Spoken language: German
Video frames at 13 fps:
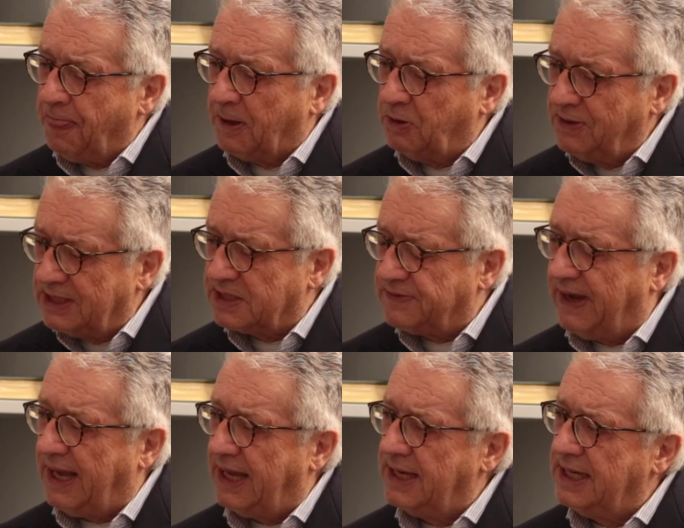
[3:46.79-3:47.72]
Und das
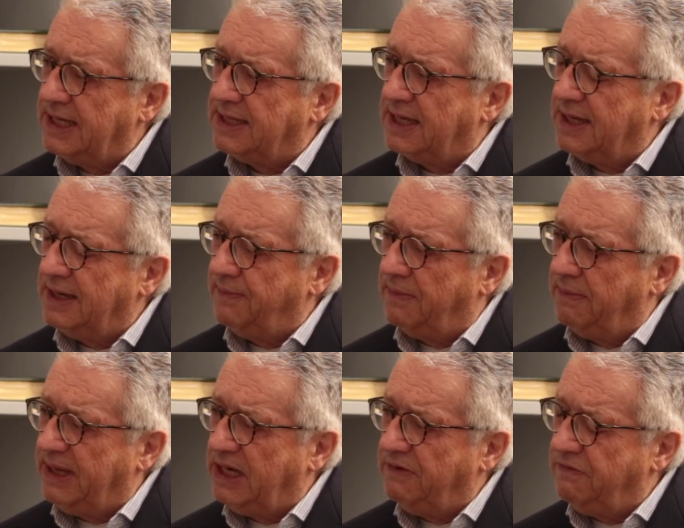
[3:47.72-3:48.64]
war eigentlich dann
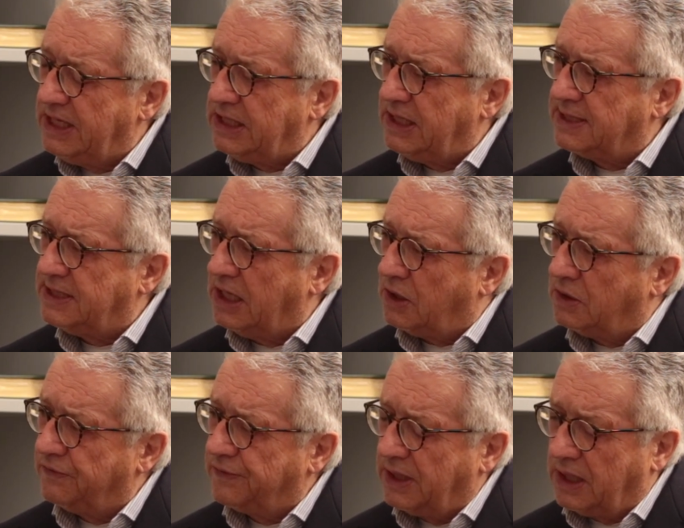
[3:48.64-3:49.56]
meine wichtigste
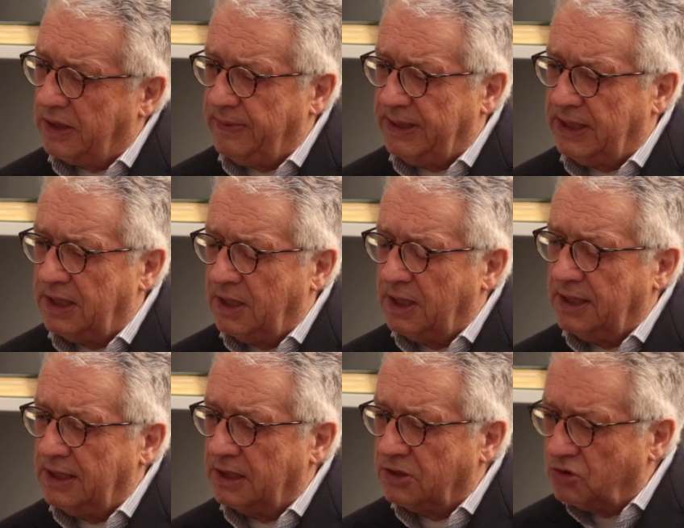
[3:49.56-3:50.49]
Aufgabe,
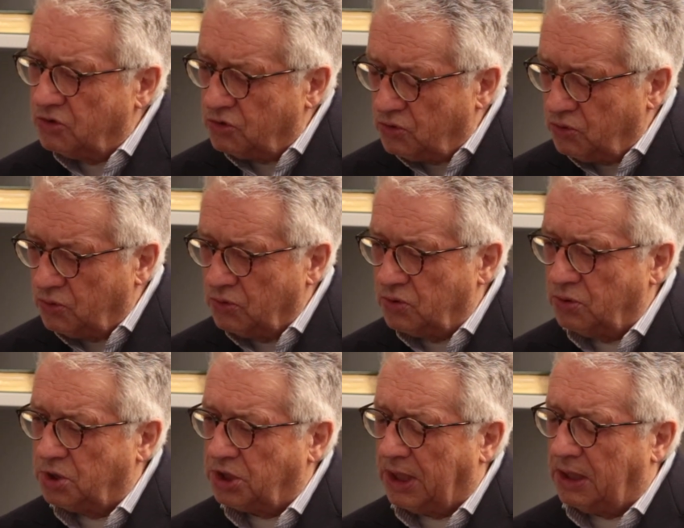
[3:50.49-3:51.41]
der
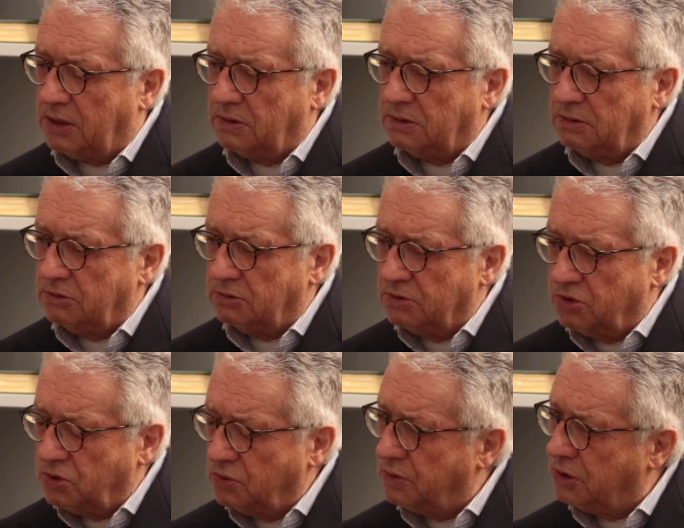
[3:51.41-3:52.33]
zuzuschauen und
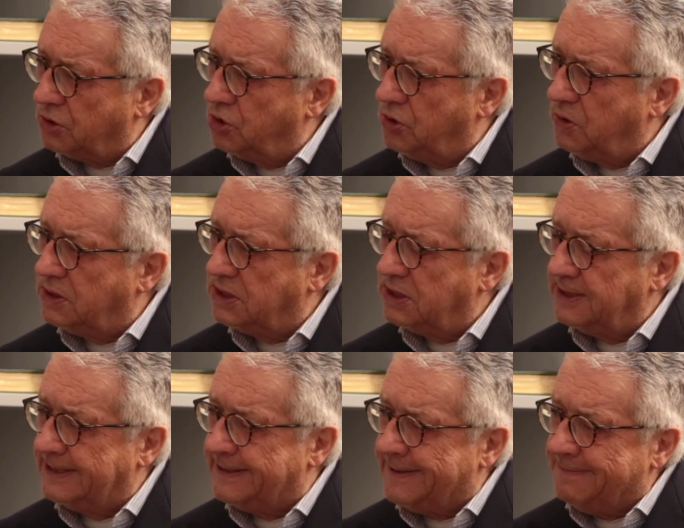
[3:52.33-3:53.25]
zu
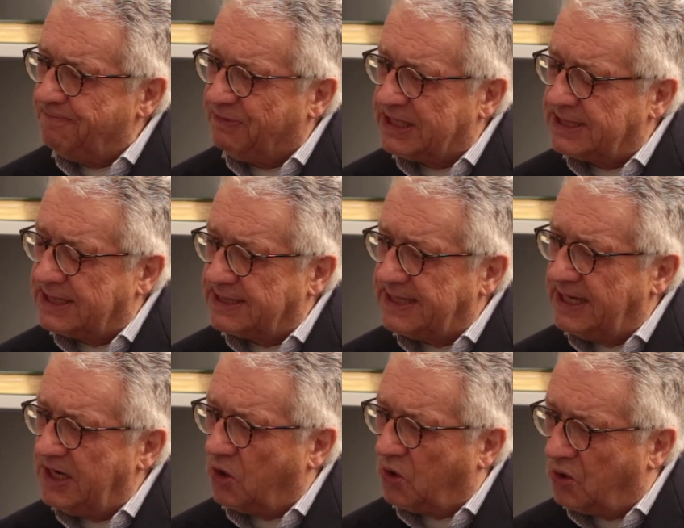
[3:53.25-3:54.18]
unterstützen, dass das
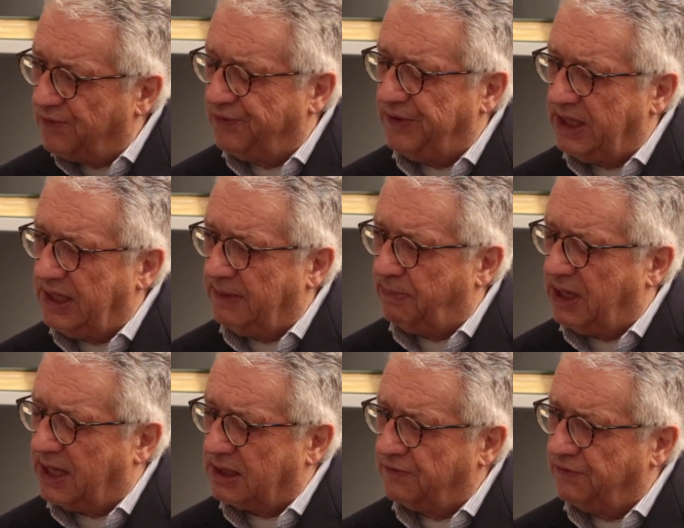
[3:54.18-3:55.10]
eine offene
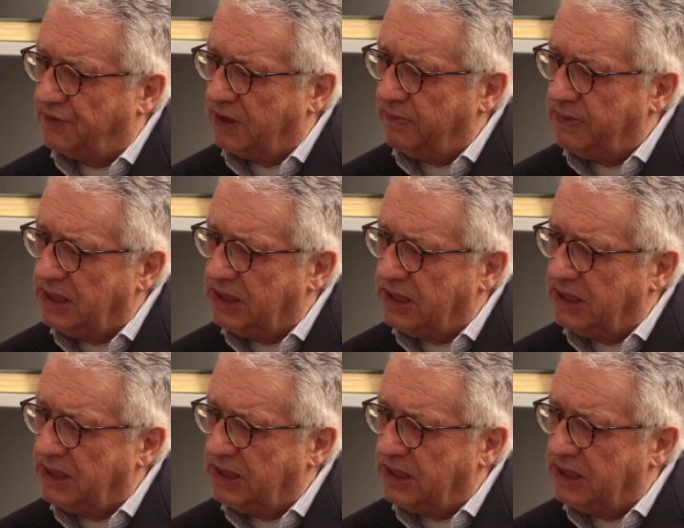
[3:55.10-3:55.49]
Plattform